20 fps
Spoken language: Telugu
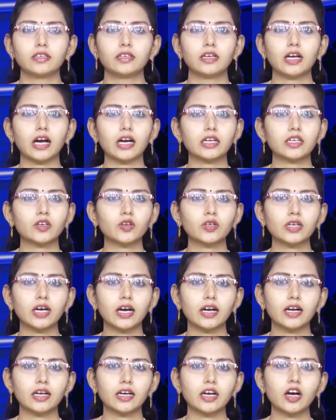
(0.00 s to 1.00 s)
లాక్డౌన్
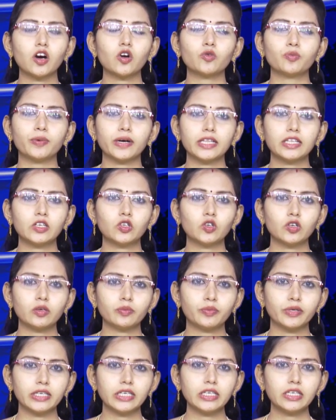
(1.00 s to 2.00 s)
కారణంగా ఉపాధి
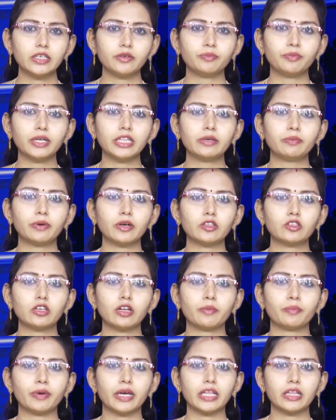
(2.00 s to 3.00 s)
కోల్పోయి ఇబ్బంది
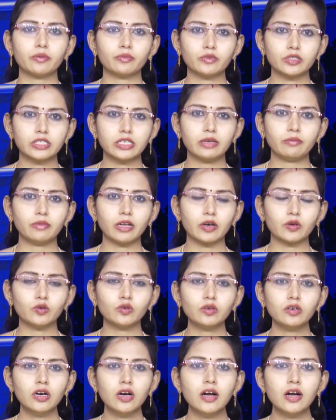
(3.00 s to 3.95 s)
పడుతున్న పేద ముస్లింలకు